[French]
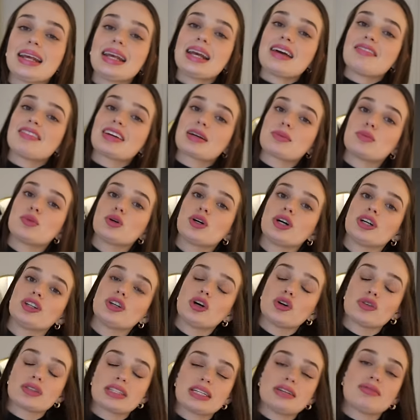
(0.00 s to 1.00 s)
cumulable avec
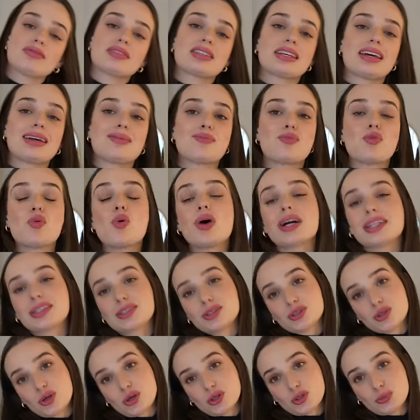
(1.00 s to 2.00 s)
les offres actuelles et à
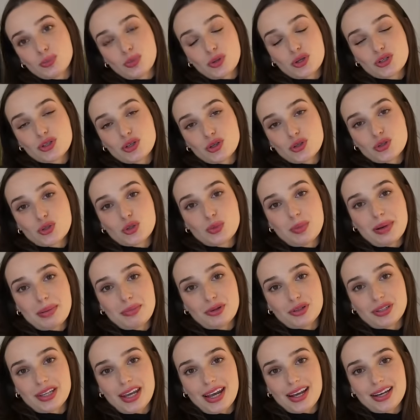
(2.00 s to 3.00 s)
l'occasion d'octobre
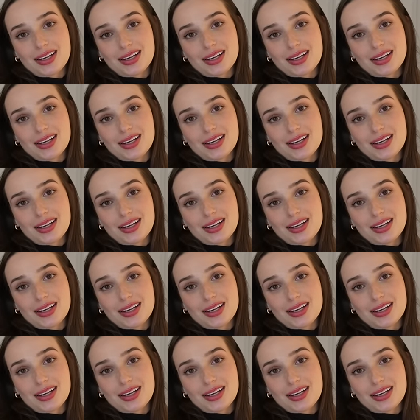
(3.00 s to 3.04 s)
rose